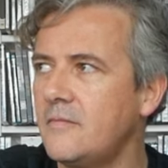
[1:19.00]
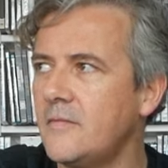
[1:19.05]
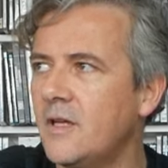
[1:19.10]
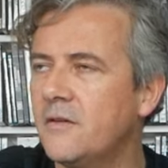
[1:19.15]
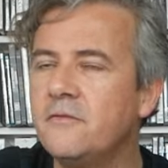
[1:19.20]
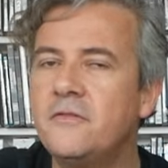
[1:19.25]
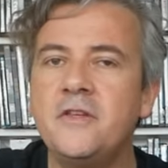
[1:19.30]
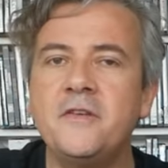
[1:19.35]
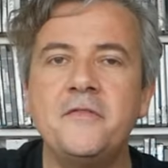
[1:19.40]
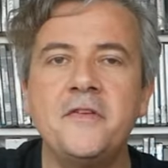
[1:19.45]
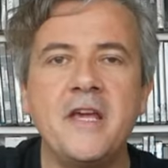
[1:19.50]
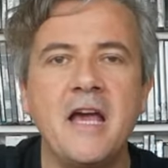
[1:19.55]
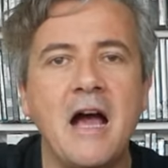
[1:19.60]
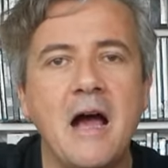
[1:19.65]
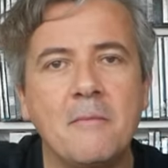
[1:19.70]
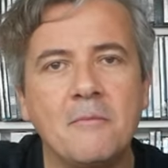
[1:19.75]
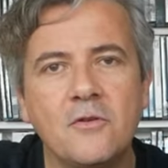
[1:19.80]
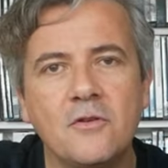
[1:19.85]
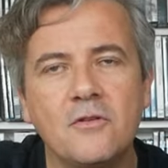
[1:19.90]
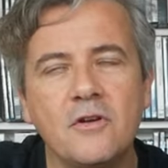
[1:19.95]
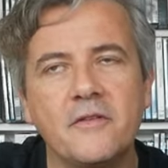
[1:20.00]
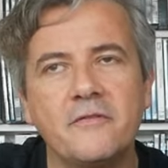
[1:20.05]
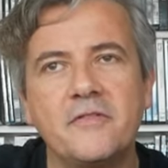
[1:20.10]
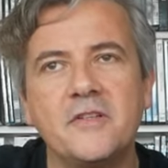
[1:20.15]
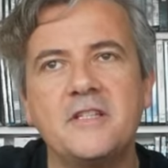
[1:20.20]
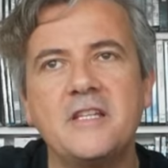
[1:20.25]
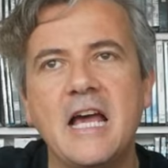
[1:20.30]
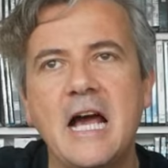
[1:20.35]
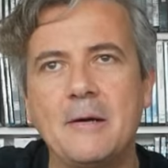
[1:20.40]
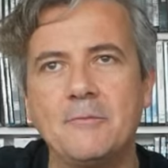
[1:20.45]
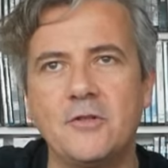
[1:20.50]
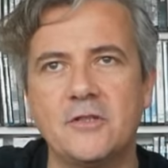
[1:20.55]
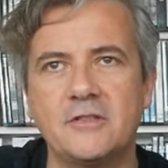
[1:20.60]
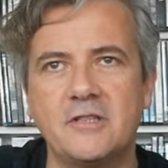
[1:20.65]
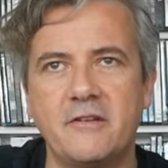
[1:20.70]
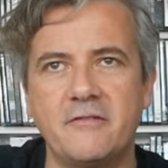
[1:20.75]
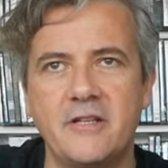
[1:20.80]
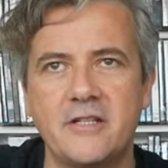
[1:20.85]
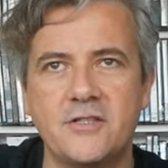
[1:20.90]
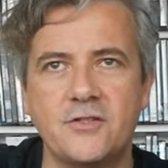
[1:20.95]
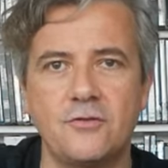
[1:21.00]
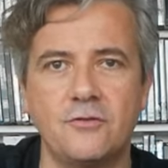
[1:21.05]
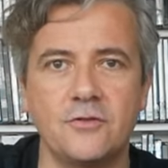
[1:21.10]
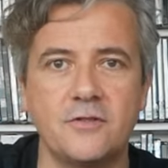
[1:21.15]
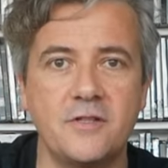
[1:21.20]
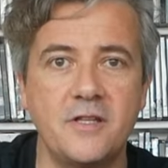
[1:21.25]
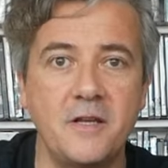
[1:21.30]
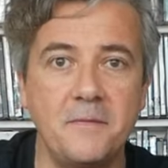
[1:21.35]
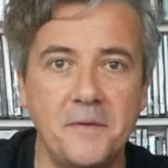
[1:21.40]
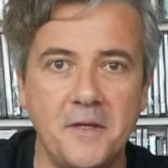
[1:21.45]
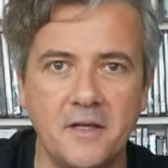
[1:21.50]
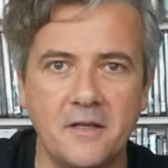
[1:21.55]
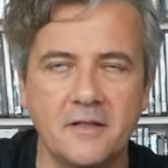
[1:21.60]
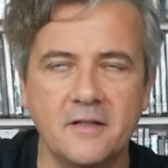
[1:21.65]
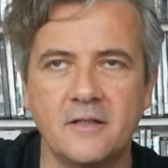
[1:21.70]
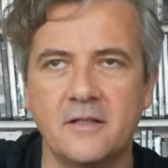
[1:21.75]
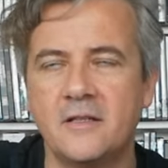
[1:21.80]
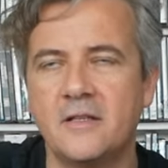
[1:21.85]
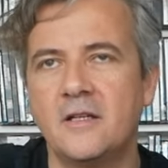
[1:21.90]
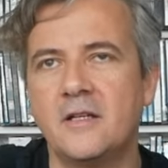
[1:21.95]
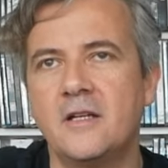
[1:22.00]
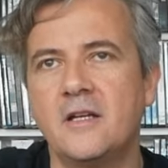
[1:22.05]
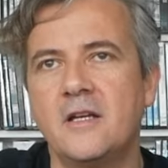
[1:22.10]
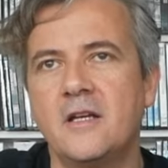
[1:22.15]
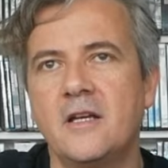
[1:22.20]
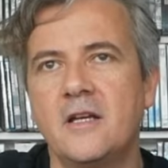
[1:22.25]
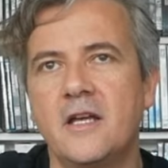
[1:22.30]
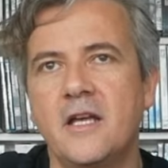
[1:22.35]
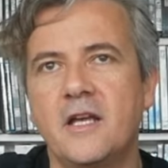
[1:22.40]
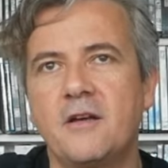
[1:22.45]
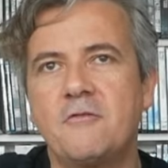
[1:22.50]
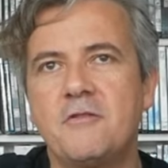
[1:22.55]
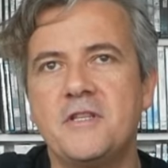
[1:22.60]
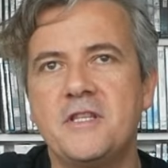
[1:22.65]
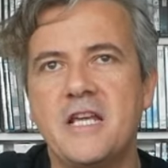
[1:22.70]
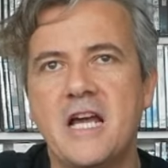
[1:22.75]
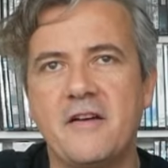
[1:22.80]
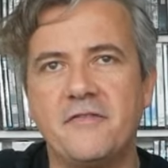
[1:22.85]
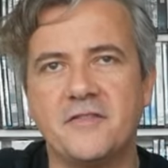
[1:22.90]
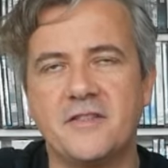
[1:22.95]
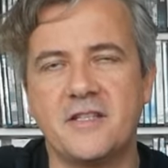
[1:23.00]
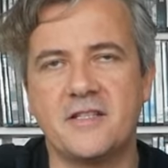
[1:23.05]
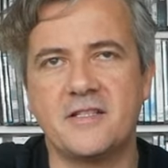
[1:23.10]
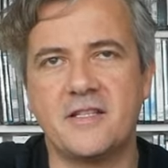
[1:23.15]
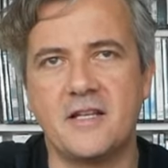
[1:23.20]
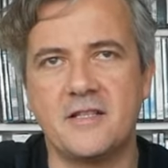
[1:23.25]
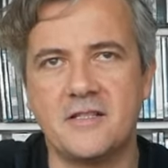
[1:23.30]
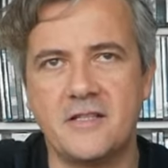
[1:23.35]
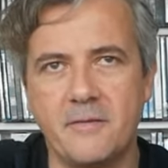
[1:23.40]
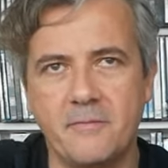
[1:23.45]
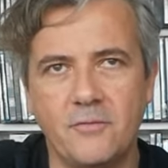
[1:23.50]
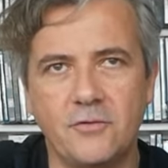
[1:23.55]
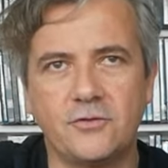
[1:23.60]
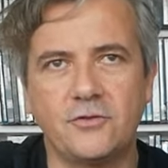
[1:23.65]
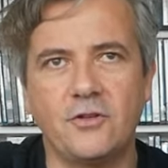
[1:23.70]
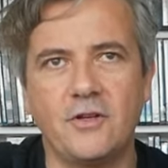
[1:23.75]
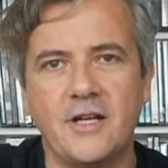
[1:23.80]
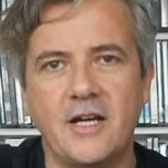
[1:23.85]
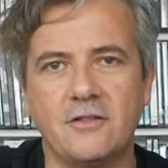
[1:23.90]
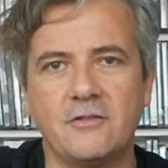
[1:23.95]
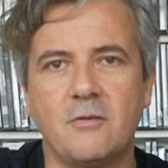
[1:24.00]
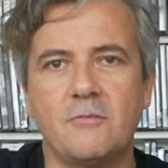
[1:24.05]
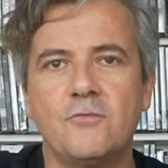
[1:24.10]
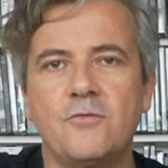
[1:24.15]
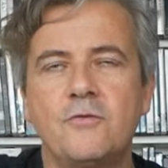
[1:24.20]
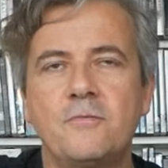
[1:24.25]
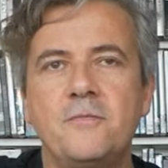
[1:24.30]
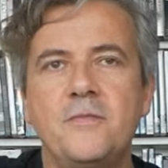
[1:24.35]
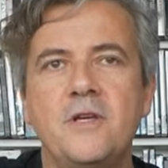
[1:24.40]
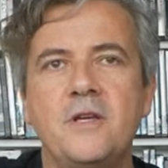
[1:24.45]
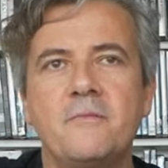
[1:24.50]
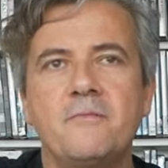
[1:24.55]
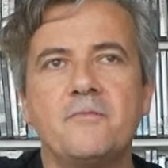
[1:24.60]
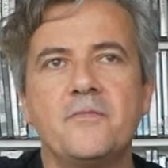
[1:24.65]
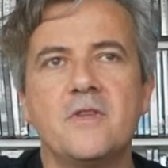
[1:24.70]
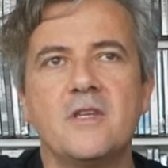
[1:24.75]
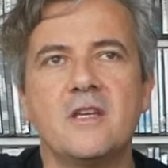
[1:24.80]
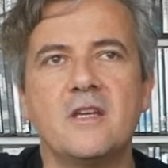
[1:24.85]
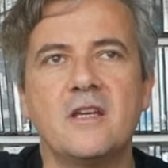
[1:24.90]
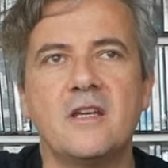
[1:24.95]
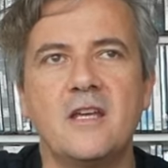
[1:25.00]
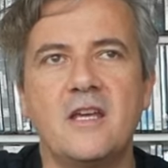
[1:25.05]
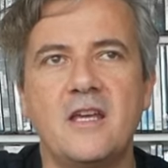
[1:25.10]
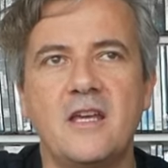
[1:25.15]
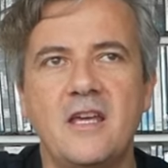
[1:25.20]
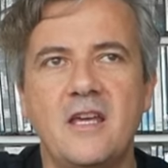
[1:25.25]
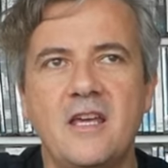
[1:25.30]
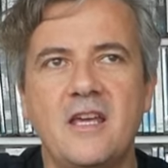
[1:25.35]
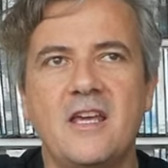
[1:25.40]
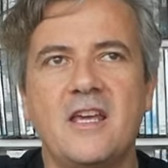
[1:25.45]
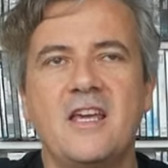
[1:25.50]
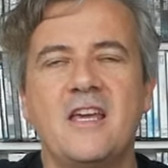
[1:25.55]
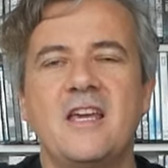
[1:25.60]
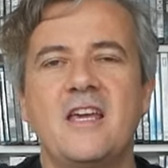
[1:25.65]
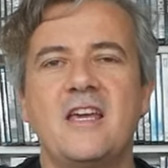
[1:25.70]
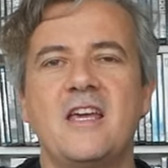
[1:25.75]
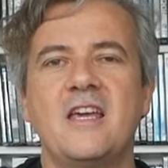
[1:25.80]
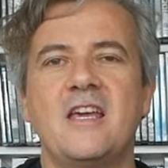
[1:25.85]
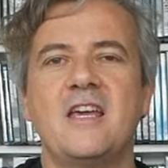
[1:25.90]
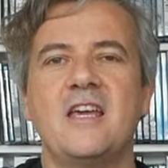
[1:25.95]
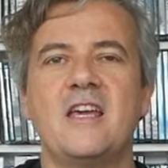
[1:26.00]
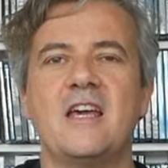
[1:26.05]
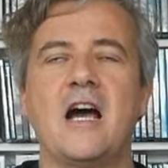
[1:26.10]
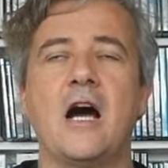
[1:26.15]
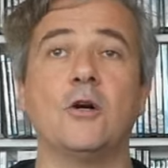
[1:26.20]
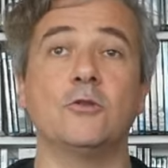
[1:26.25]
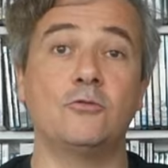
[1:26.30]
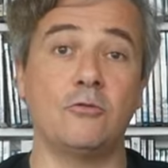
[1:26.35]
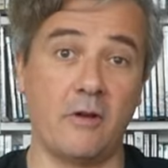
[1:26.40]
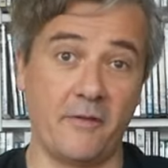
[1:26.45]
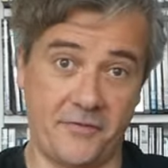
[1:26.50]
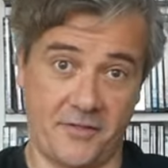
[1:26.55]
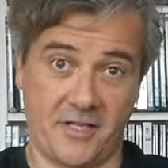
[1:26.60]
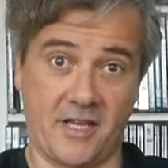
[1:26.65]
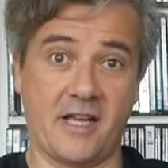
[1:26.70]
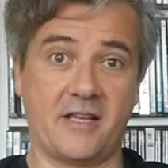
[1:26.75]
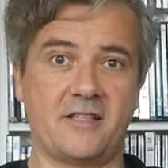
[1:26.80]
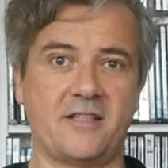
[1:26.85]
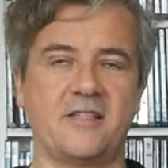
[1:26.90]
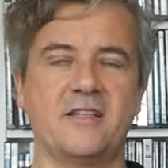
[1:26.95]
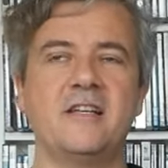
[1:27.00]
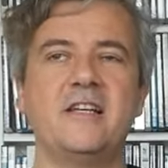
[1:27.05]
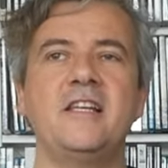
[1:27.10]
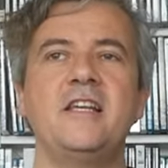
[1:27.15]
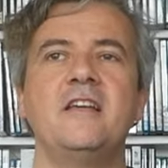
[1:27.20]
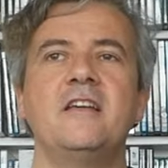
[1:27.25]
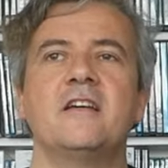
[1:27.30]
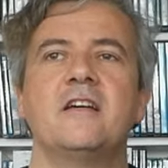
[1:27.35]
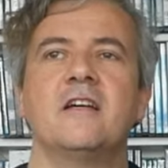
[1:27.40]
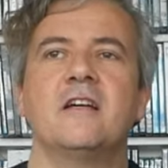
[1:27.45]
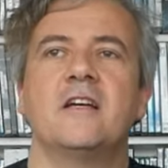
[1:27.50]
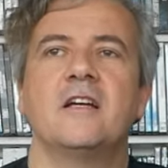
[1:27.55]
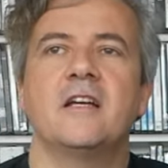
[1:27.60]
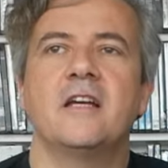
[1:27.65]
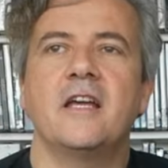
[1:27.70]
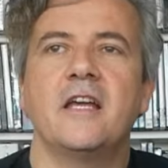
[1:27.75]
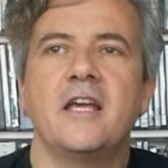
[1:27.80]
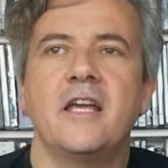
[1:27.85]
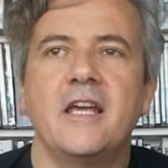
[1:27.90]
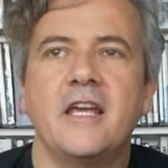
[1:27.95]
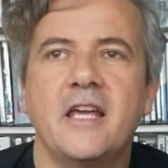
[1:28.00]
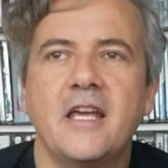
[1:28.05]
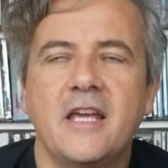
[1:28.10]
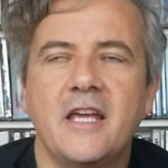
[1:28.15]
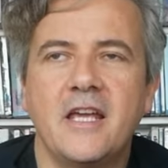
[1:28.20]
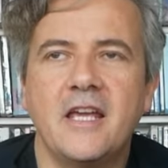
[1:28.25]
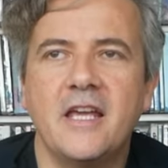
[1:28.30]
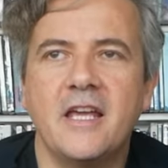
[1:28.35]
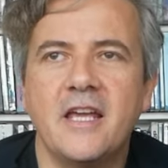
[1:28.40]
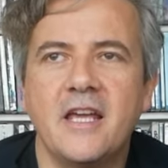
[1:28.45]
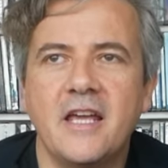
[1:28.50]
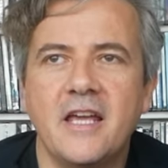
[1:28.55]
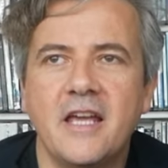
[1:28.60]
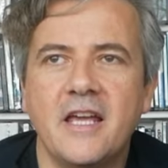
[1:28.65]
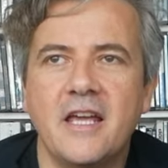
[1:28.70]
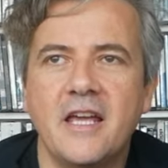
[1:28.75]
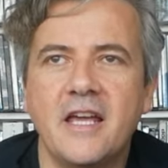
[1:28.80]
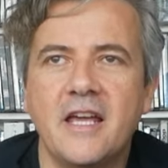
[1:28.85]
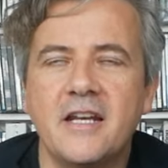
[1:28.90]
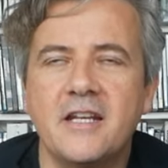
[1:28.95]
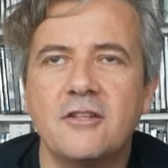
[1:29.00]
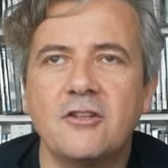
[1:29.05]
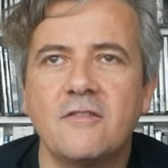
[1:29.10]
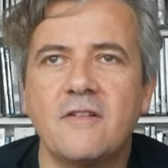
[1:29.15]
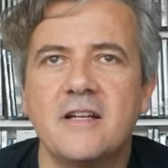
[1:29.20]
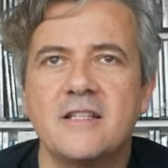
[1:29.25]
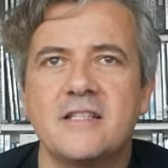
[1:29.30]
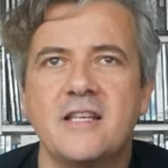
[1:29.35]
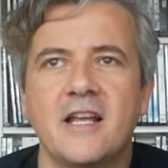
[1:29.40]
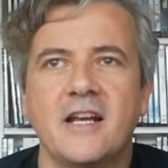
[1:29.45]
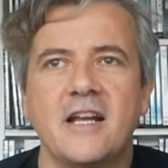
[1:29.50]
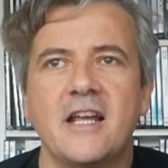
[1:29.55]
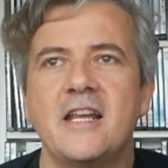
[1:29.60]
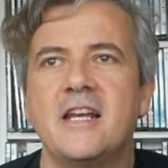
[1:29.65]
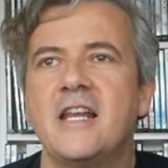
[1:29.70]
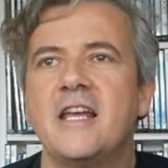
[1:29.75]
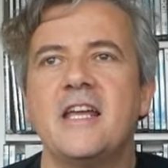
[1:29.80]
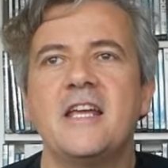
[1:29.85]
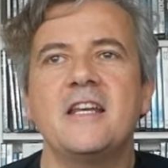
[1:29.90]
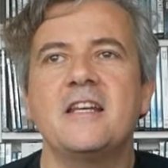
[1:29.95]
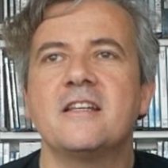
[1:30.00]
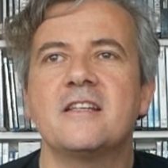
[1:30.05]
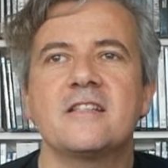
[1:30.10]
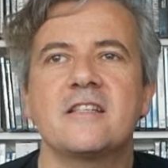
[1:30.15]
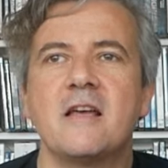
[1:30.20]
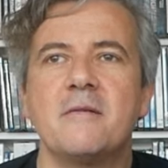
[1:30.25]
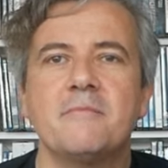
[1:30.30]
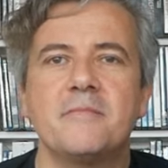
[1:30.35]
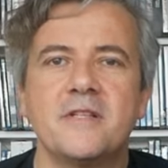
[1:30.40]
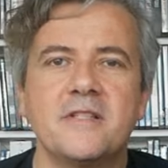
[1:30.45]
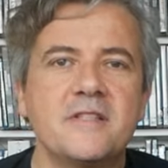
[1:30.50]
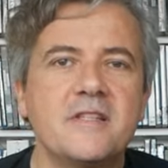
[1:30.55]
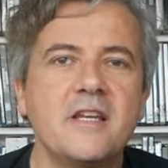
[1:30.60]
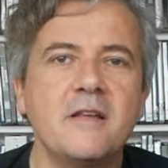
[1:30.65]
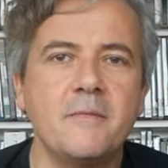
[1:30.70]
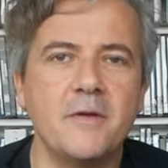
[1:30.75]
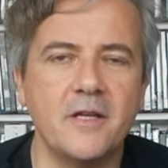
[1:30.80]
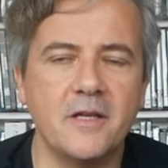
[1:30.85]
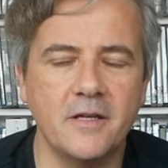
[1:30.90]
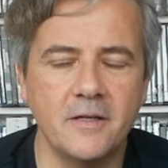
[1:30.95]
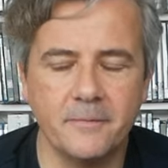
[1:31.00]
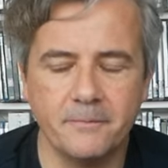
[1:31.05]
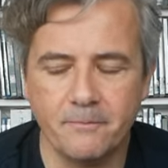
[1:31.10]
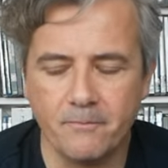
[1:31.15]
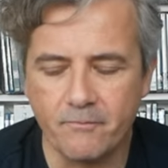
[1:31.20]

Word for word: viviamo e vediamo attraverso lo streaming e quindi After Sun si è molto legato a Mubi e How to Have Sex lì e, e ritrovarsi a Rai Lane sempre streaming.